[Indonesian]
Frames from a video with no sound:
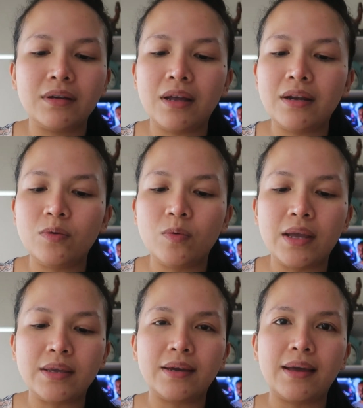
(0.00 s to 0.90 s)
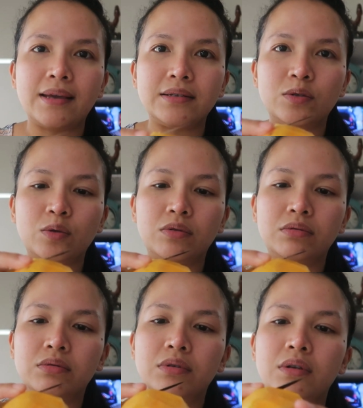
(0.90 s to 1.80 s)
nggak hmm, ada duanya guys tuh
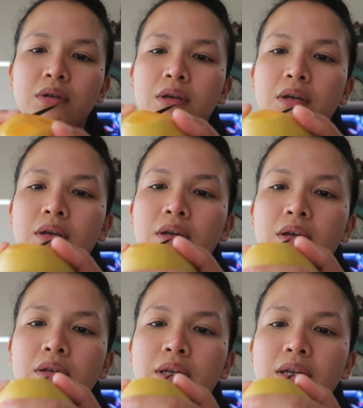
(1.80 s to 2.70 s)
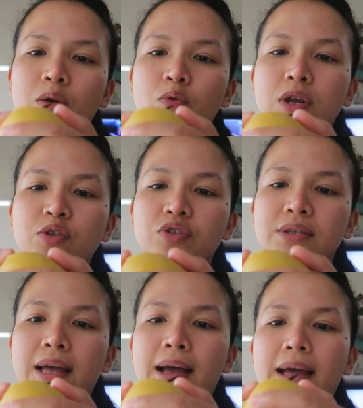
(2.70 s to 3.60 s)
tadi aku udah
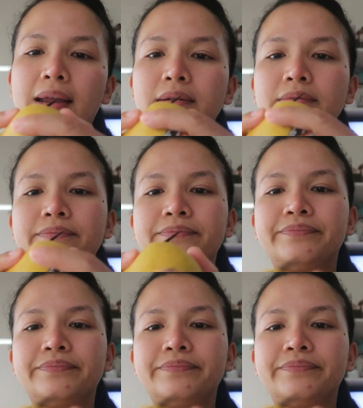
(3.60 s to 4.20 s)
cuci tangan